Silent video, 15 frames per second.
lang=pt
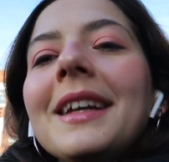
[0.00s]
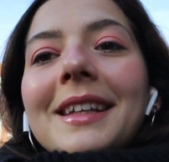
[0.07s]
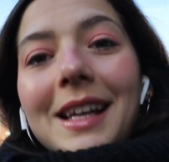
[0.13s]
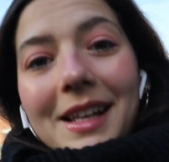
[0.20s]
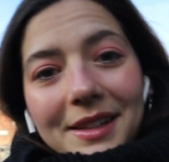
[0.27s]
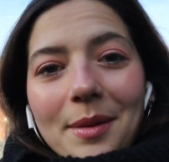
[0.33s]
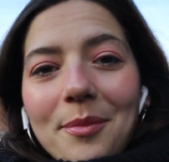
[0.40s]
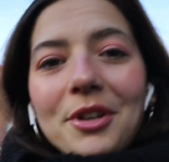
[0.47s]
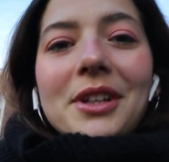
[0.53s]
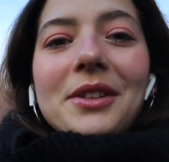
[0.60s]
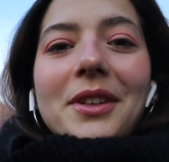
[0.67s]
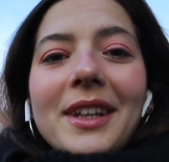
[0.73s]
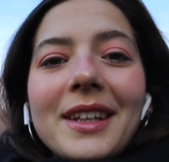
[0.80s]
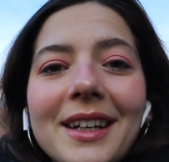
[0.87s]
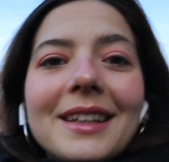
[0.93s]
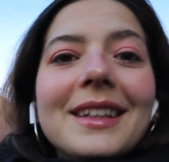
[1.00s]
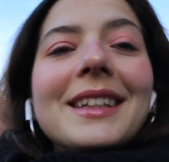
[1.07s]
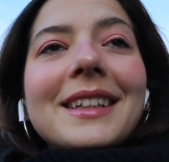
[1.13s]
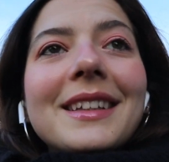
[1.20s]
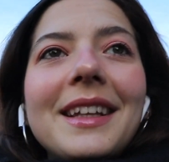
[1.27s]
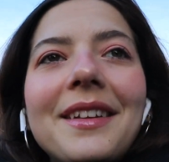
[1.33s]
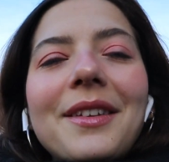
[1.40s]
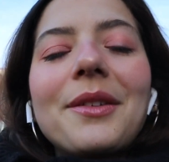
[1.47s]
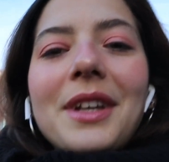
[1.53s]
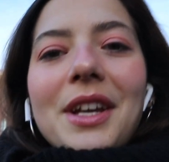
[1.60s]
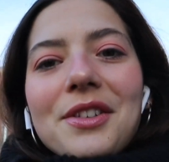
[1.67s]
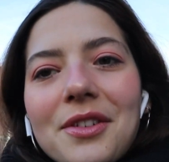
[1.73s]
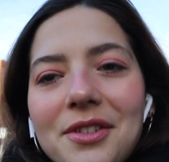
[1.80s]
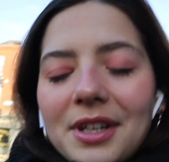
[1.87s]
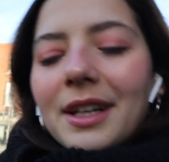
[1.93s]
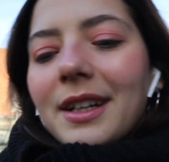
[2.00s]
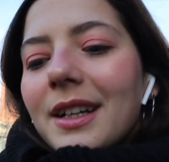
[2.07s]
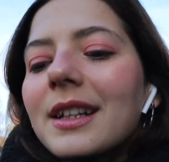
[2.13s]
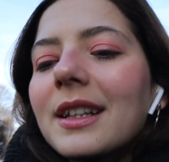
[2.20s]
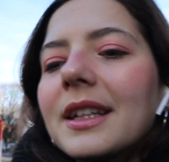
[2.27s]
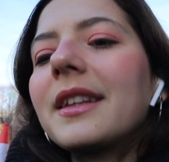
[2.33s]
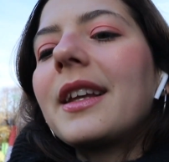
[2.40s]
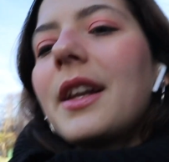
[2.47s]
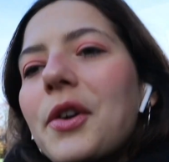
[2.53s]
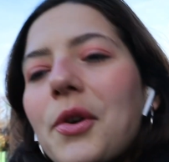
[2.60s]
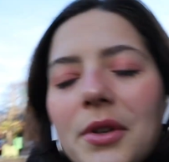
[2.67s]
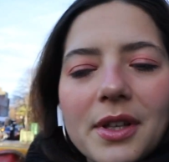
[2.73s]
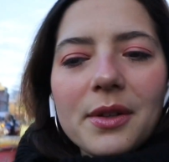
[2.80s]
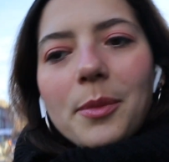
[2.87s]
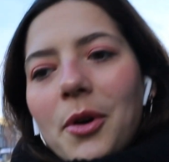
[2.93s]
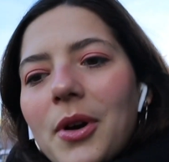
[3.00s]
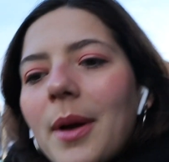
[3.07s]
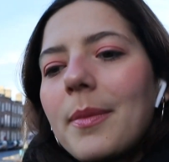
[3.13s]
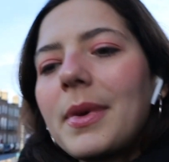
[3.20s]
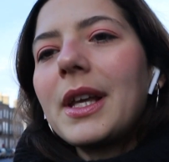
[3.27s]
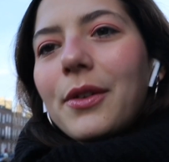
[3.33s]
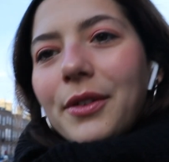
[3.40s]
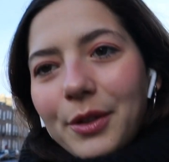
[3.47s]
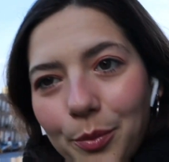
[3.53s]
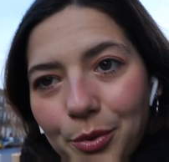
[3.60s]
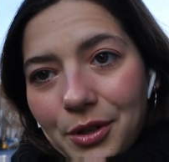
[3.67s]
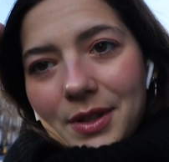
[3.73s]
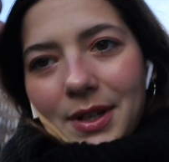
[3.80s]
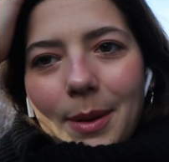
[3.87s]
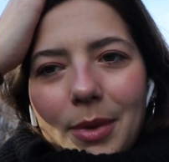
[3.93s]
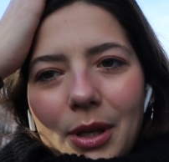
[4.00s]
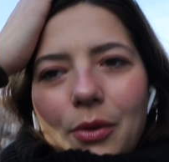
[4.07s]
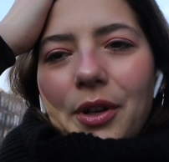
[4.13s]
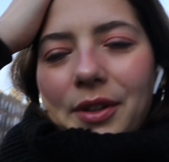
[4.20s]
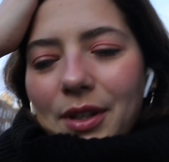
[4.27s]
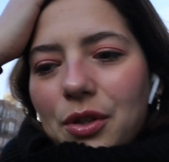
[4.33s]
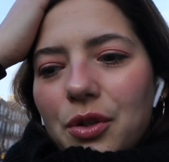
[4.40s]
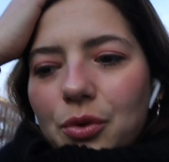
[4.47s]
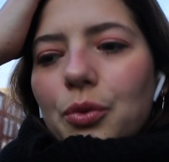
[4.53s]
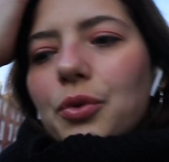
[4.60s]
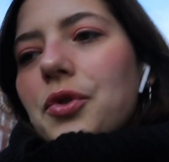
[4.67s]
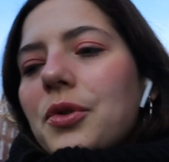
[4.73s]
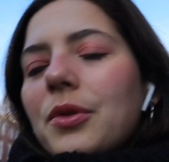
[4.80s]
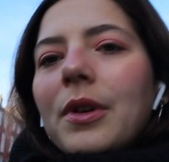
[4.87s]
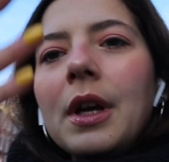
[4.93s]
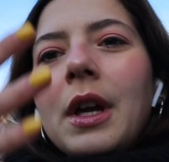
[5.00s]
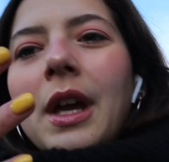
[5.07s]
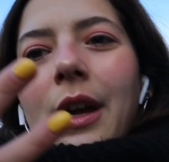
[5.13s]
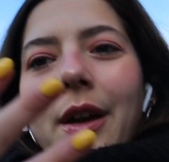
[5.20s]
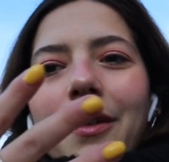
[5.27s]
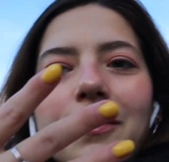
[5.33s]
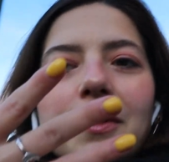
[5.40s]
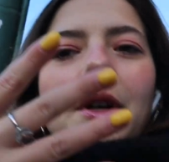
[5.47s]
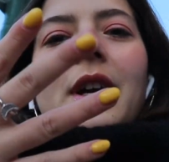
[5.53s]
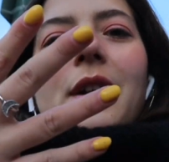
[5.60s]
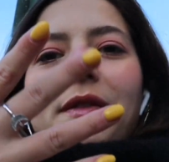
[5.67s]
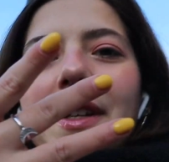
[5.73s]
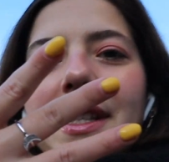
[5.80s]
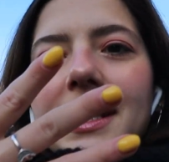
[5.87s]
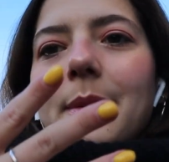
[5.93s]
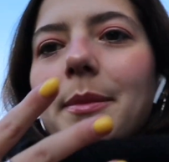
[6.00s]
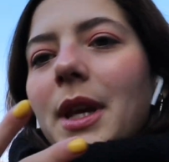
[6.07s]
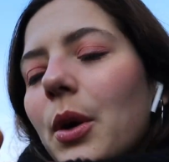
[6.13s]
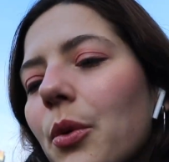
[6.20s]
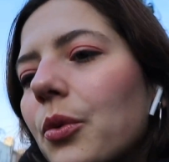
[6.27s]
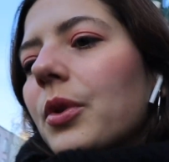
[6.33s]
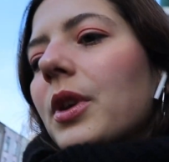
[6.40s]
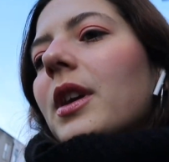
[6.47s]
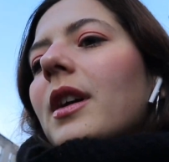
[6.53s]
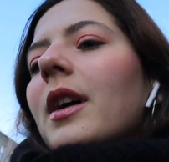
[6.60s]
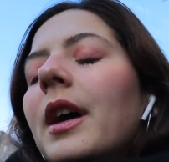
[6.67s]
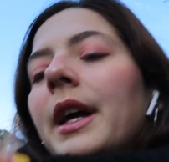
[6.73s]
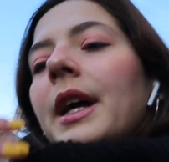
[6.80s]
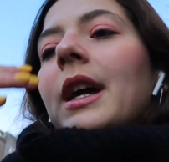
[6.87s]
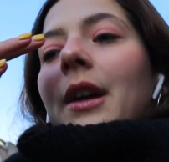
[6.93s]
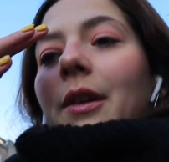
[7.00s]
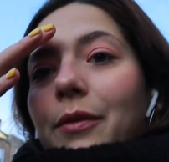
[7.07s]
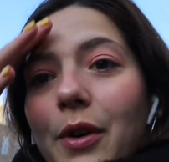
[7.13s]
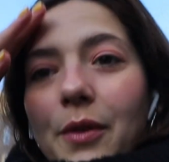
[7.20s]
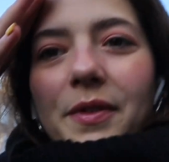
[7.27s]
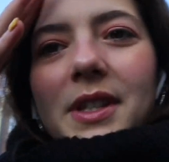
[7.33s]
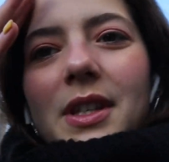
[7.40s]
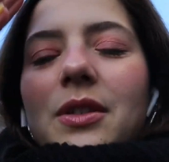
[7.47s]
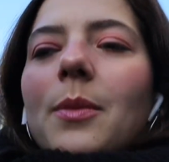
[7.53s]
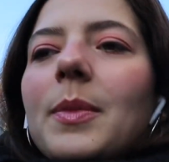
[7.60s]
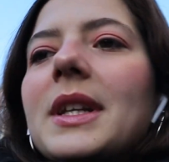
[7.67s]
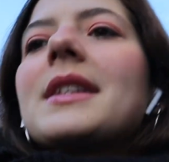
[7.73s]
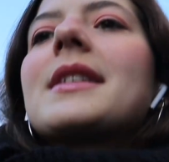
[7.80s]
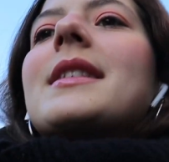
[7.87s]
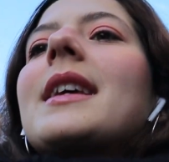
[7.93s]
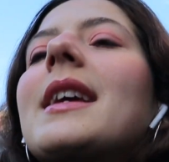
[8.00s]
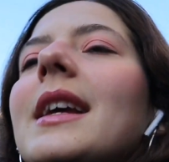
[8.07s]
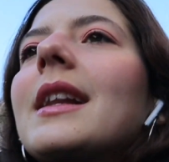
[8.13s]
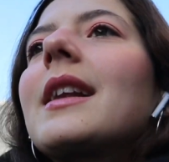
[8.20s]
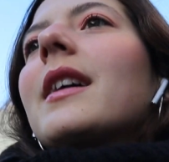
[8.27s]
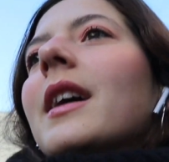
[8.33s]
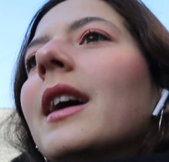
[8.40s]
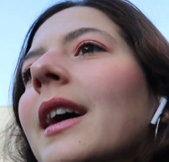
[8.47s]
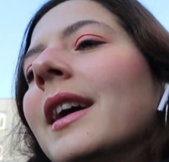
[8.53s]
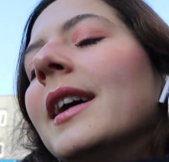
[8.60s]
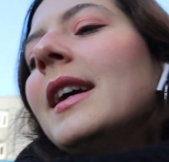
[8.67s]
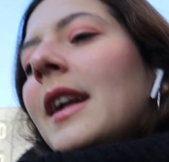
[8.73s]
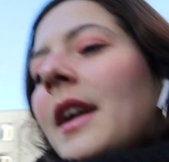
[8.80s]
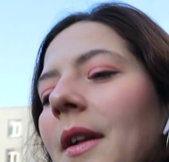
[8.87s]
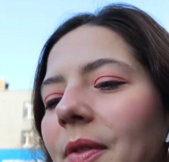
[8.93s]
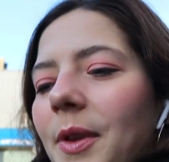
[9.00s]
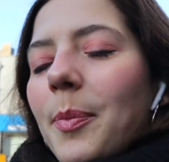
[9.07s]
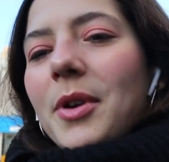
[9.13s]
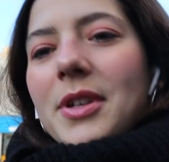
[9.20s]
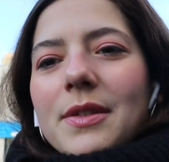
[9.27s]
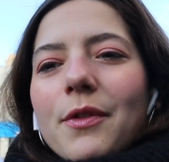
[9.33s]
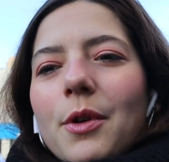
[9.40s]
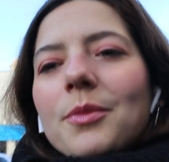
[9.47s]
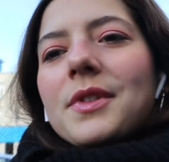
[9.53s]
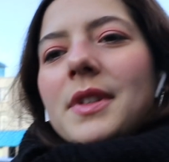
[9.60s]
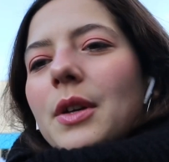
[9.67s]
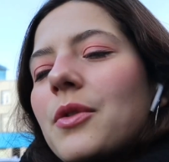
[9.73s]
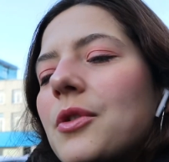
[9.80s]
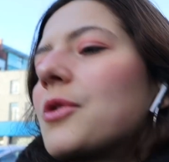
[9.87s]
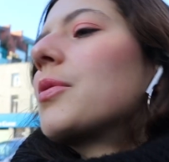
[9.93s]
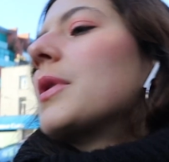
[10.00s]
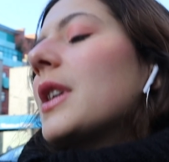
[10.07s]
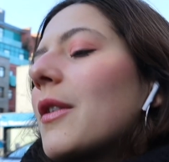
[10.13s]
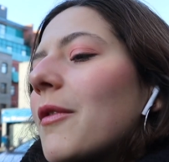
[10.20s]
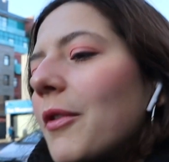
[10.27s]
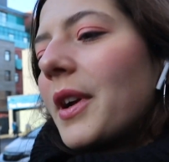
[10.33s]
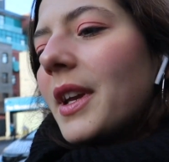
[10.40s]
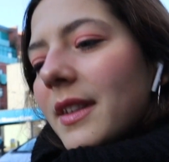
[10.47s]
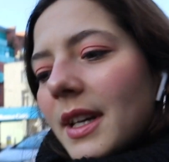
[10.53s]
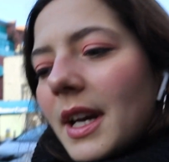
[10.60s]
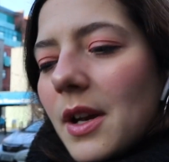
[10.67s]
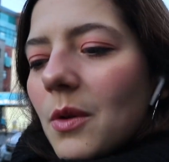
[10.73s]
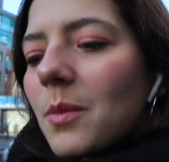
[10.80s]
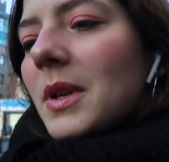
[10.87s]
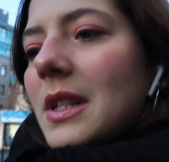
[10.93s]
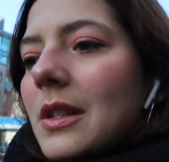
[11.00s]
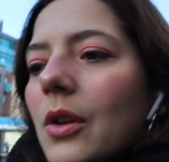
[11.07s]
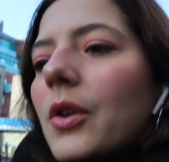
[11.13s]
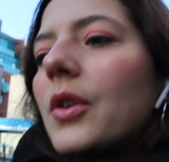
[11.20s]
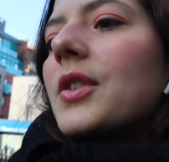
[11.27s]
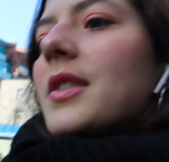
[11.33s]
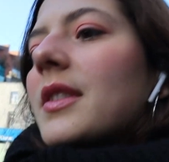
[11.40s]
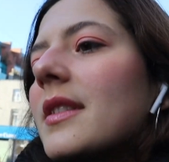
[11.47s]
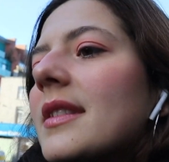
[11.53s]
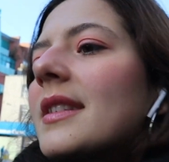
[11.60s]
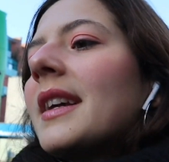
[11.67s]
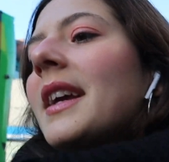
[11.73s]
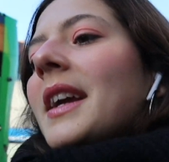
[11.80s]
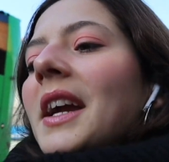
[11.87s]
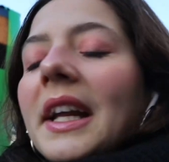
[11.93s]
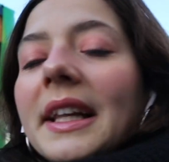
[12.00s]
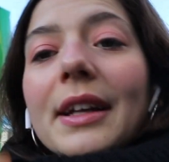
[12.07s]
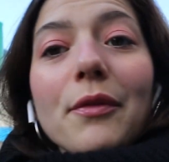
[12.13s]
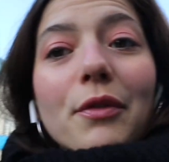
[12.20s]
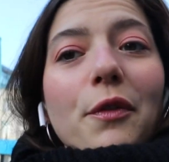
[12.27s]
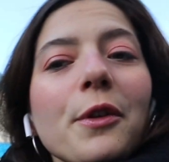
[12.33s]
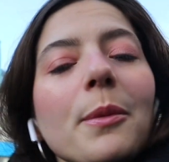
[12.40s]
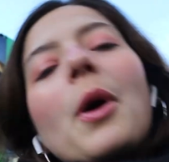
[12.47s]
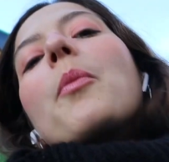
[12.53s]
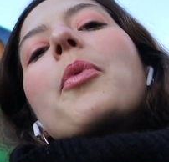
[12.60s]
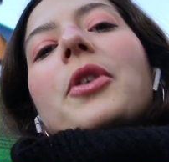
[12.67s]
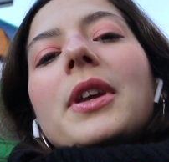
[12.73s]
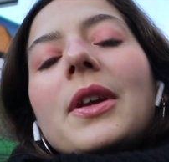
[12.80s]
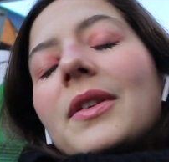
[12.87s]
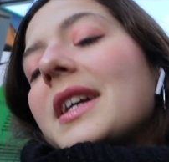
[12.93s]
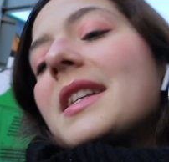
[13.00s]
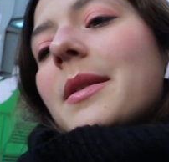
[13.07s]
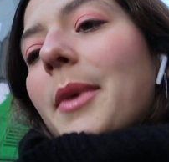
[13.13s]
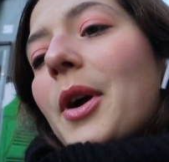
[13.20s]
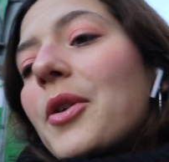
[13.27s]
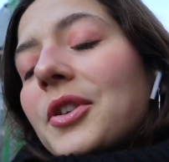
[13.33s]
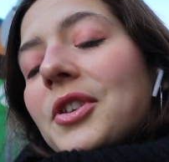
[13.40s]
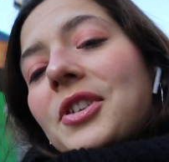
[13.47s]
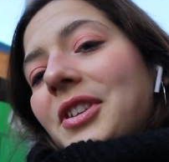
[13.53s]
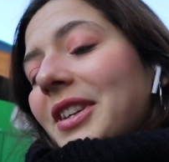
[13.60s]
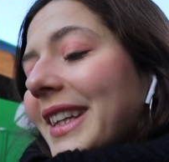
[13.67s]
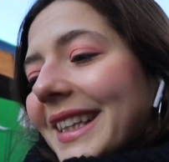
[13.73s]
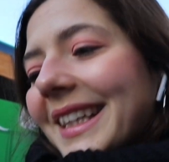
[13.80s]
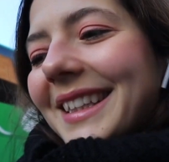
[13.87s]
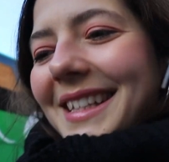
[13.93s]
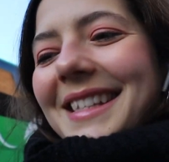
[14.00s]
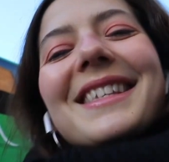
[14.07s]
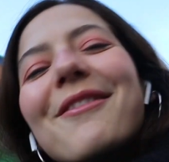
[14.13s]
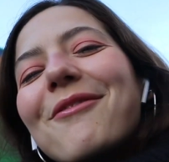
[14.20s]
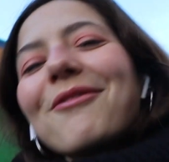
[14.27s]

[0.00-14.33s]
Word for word: E ele tá morando aqui na Irlanda, então desde que eu cheguei na Irlanda ele cuida do meu cabelo, então por isso o cabelo ó, tá sujo. Vou refazer minha unha, vou fazer a sobrancelha, depois eu vou almoçar com o João, vou entrar em algumas lojas. Então vou filmar um pouquinho dessa minha rotina nesse